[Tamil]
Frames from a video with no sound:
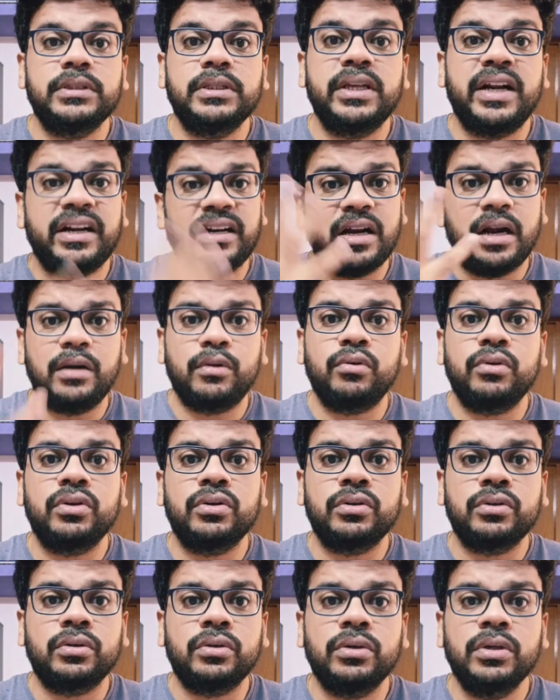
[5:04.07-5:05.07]
வந்து ரெட் கார்டு
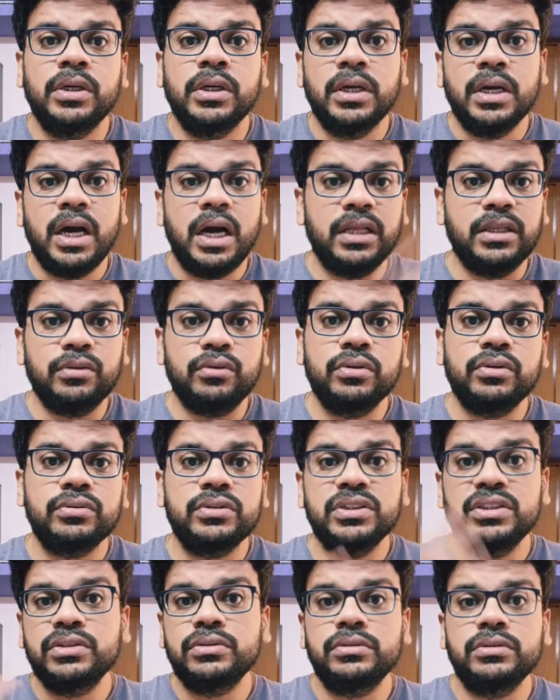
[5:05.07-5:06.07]
கொடுக்கணும் அது
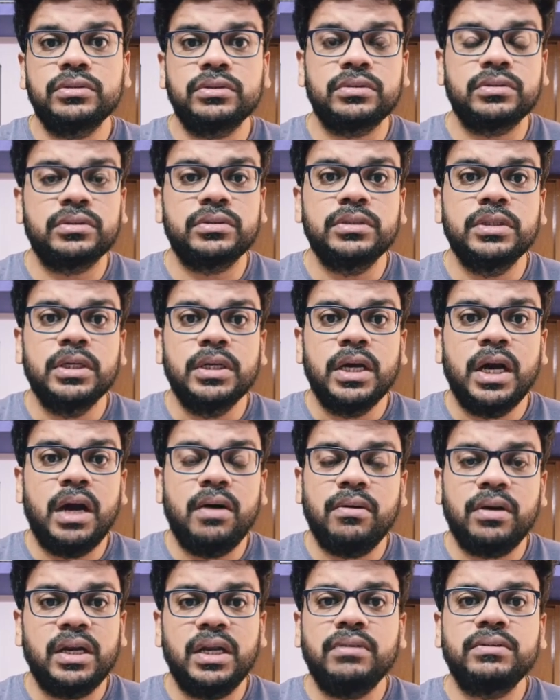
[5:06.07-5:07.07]
கொடுக்கணும் இது கொடுக்கணும்
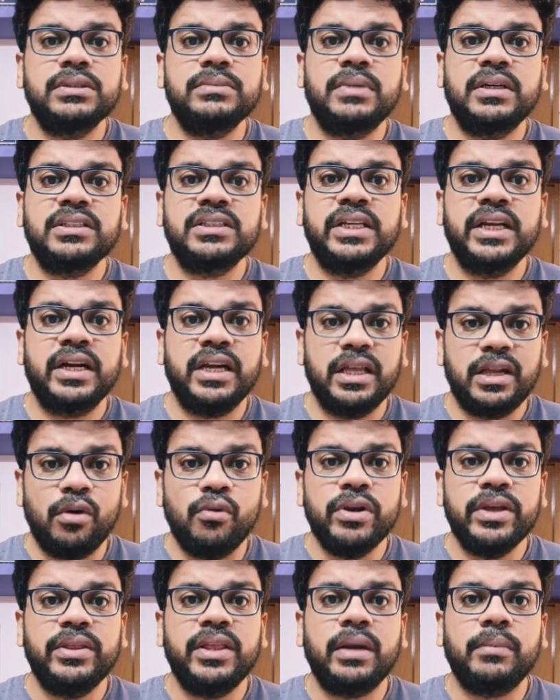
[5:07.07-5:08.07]
அவரெல்லாம் வந்து மனசுனே கிடையாது
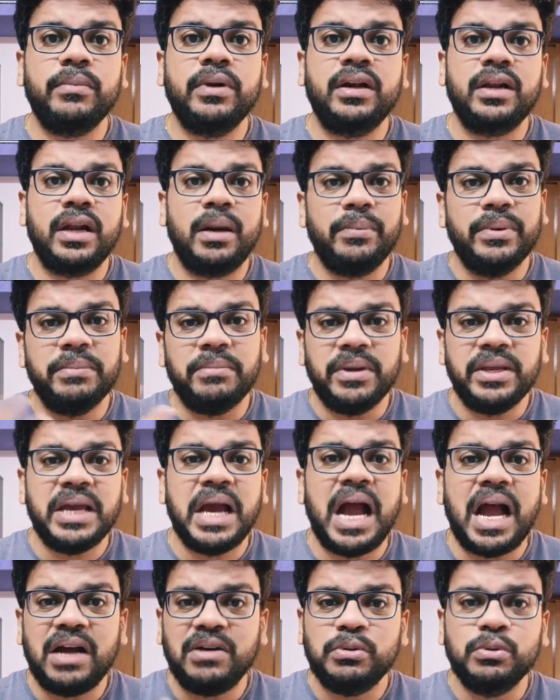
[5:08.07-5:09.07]
ரவுடித்தனம் பண்ணுறார் அப்படிங்கிற
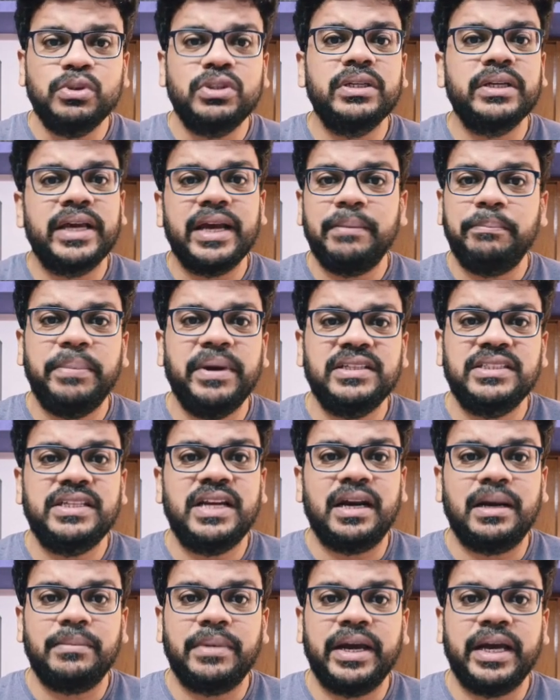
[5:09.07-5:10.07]
மாதிரி ஊச்சின்னு கே
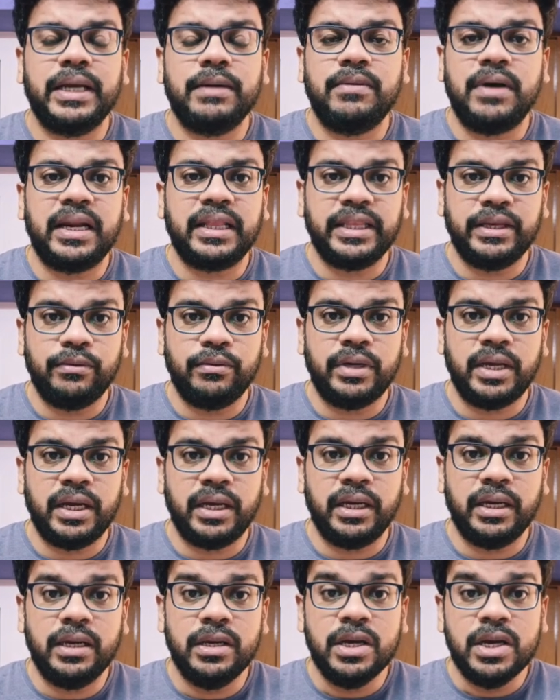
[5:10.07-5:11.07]
பேசிட்டாங்க பயங்கர வார்த்தையை
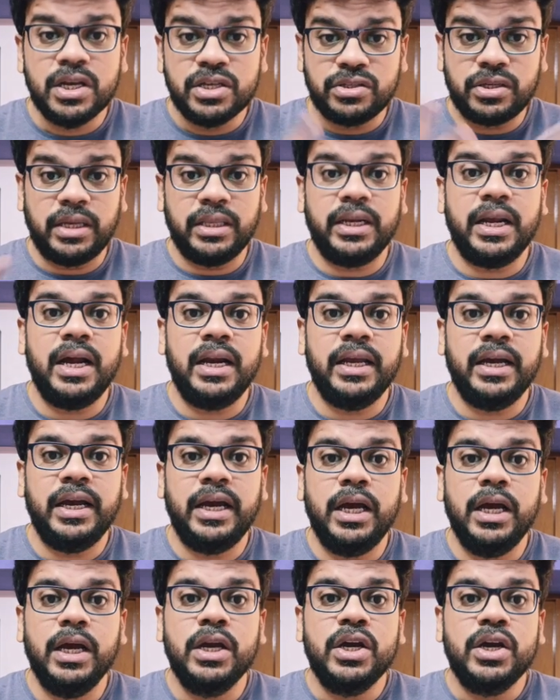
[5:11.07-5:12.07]
விட்டாங்க ஸோ அதனால்
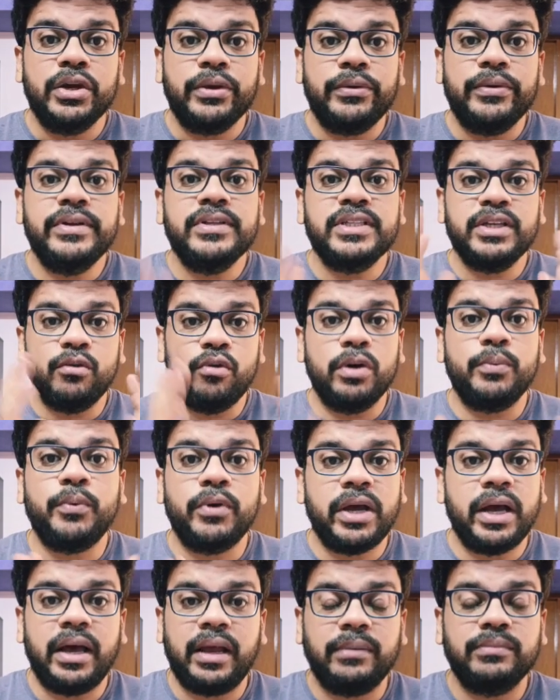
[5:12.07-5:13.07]
குவென்சிக்கு ஓட்
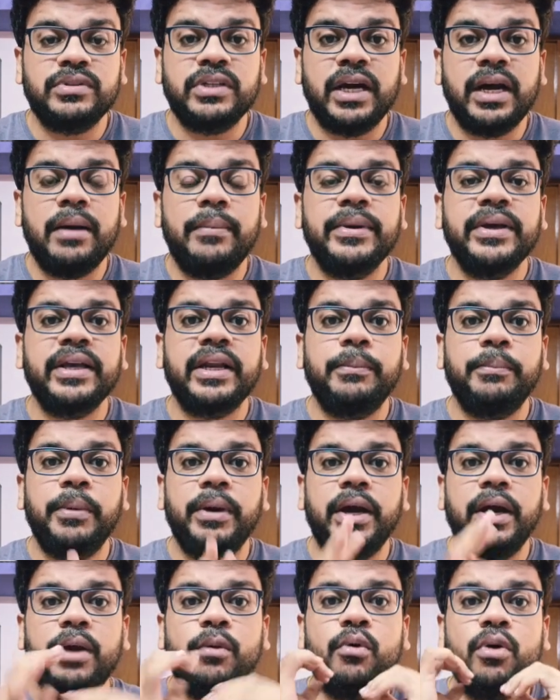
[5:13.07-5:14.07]
போட ஆரம்பிச்சிட்டாங்க அப்படிங்கிறப்ப
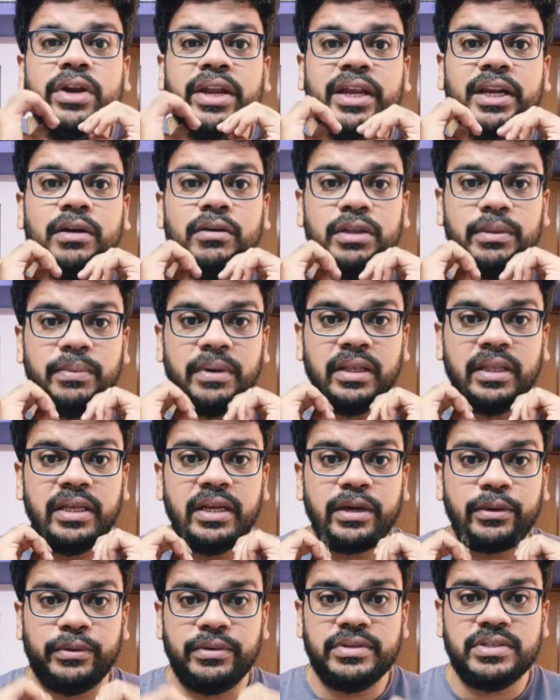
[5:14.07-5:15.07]
ஓட்டிங்கில் வந்து
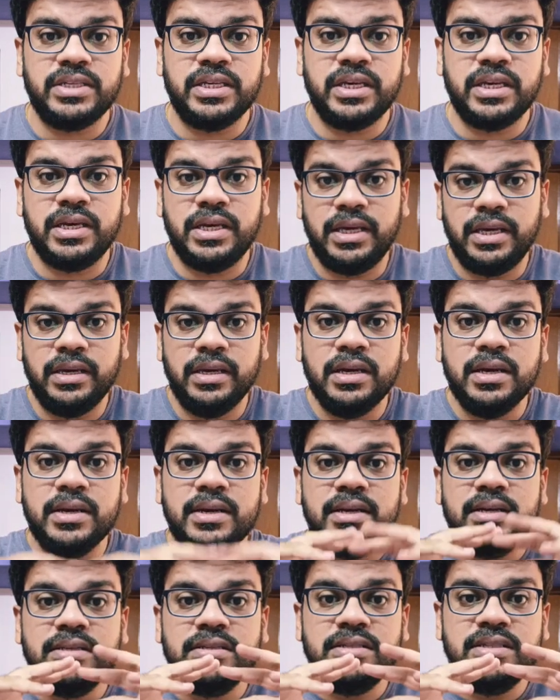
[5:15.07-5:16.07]
பார்த்தீங்கன்னா குவென்சிக்கு
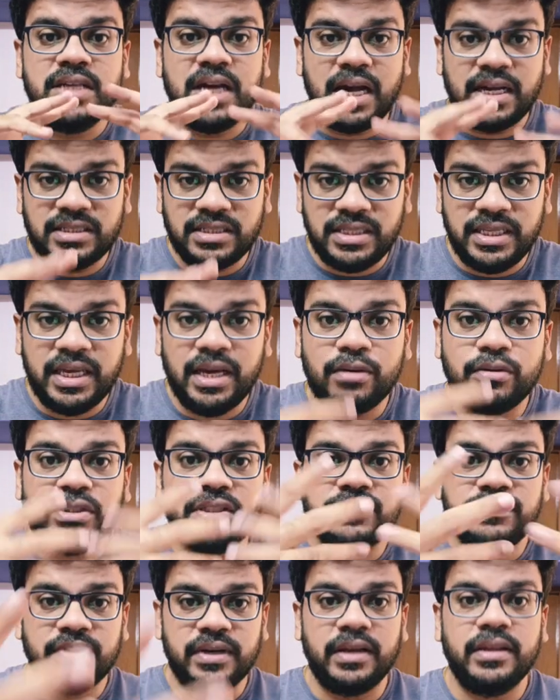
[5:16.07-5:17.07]
ஜாஸ்தியாக
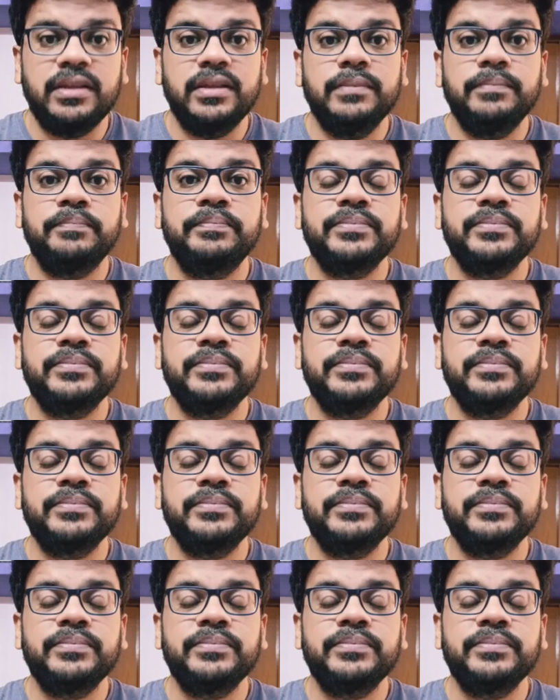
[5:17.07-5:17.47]
கொஞ்சம் வருது